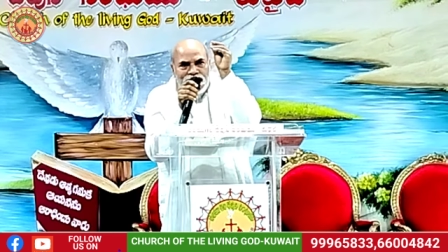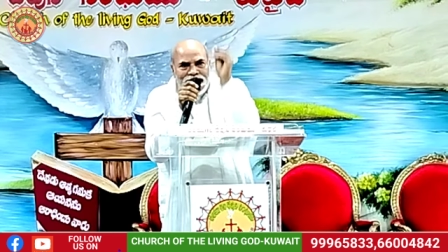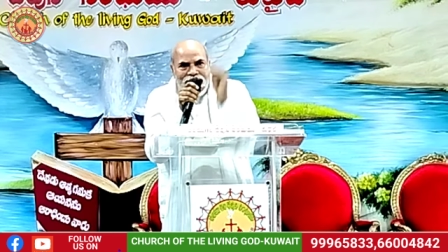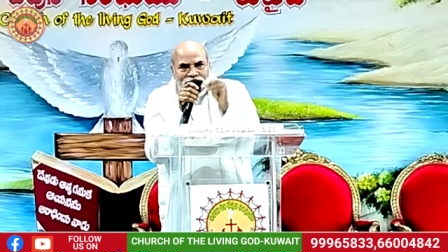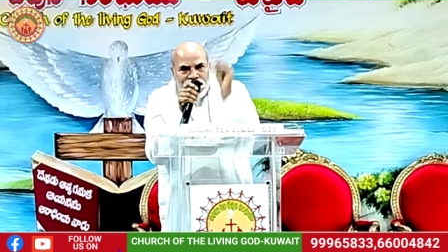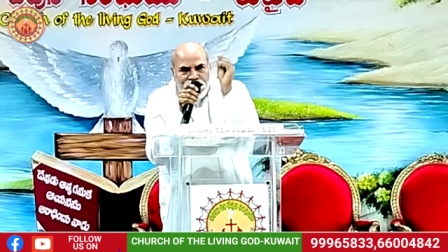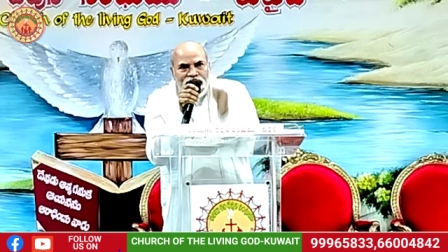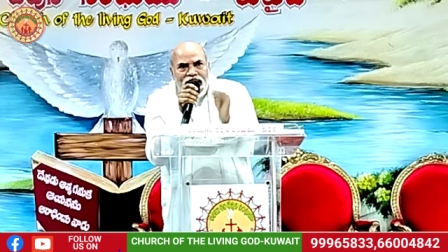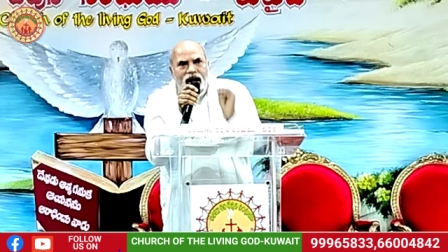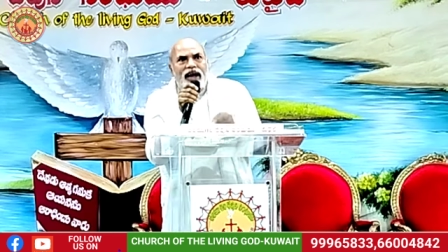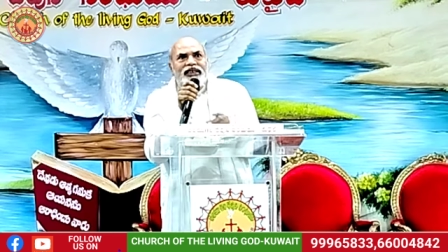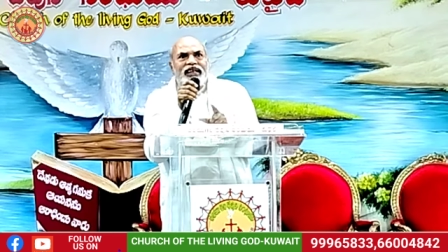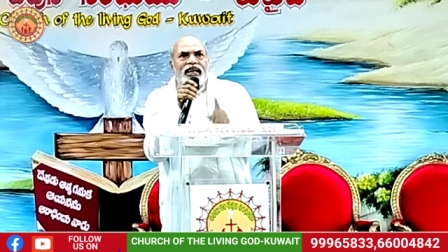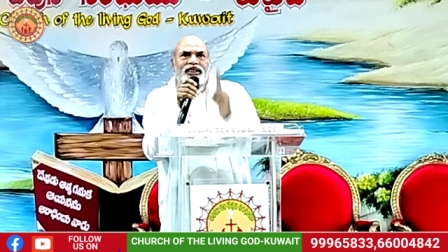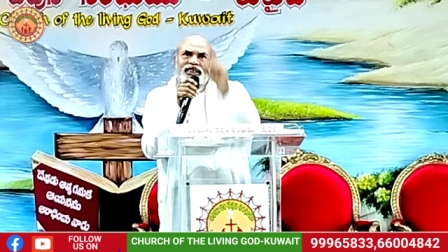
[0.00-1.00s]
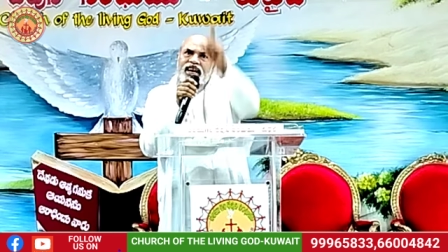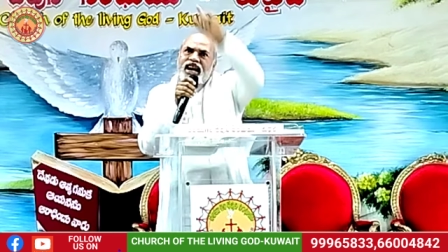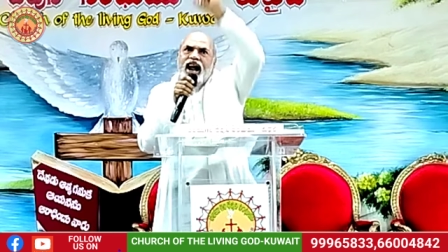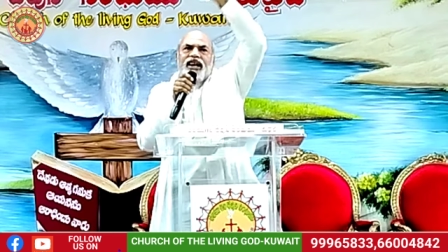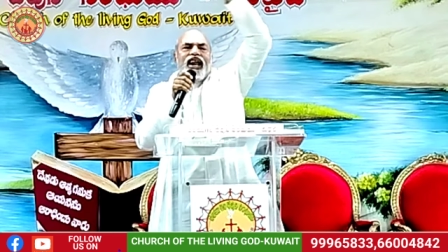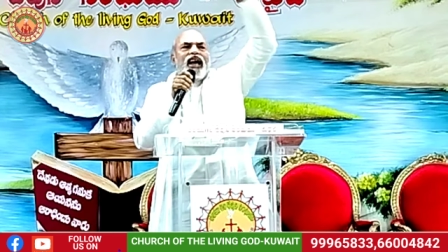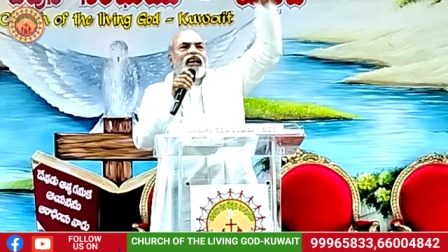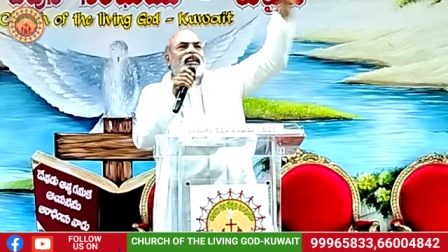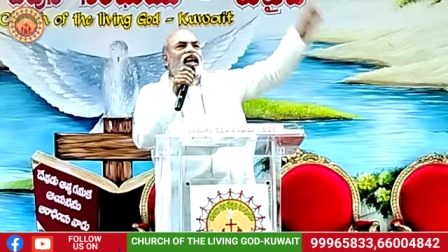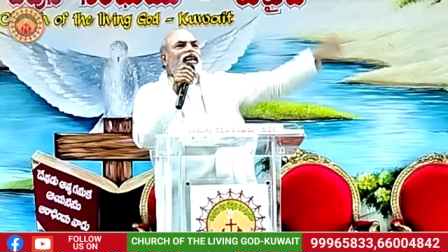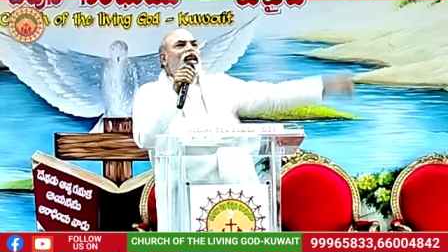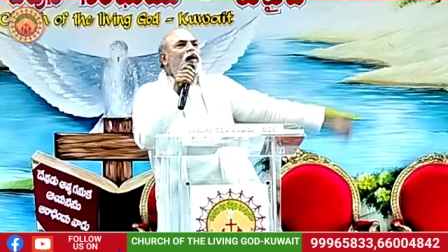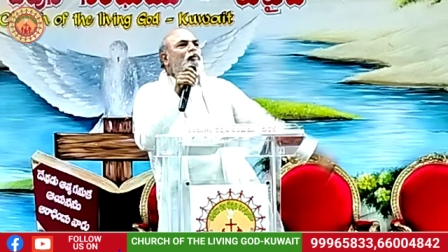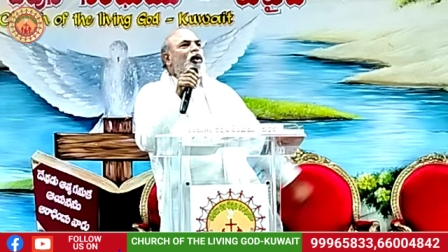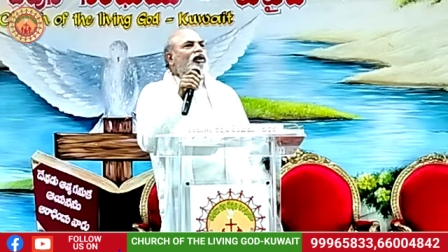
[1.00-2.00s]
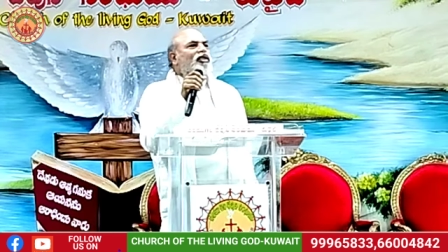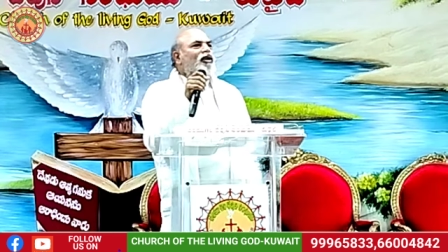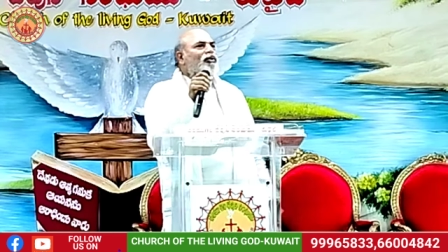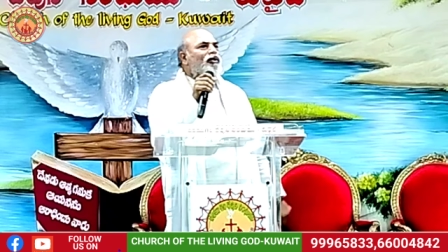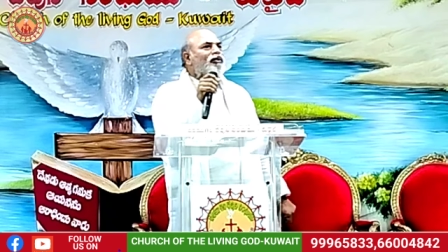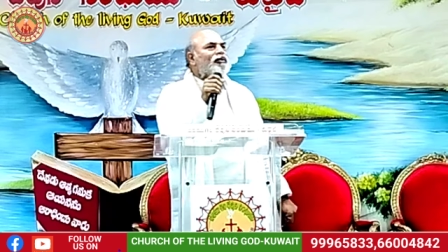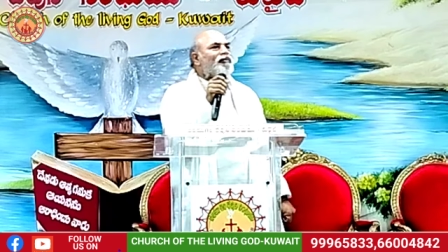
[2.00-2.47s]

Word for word: చర్చిలో చచ్చినా నరకానికే పోతావు